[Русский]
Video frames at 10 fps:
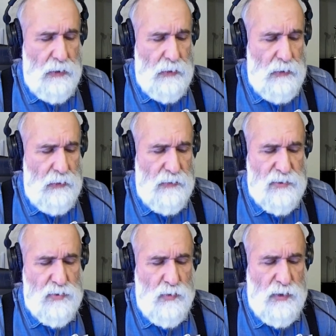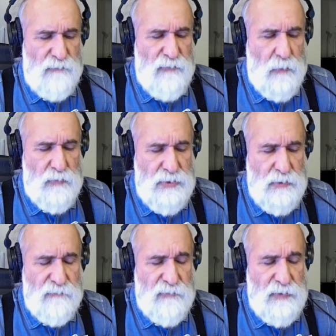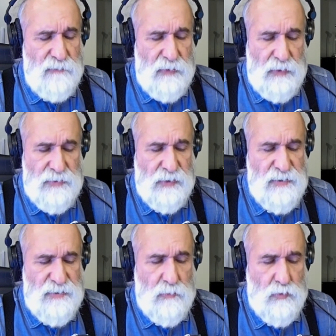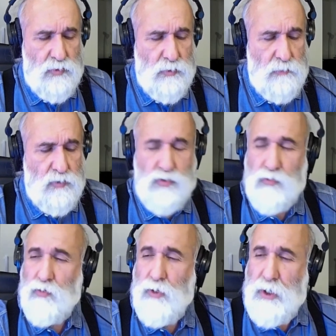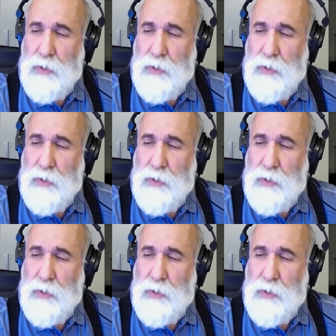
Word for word: И насколько вообще вы доверяете Конституционному суду?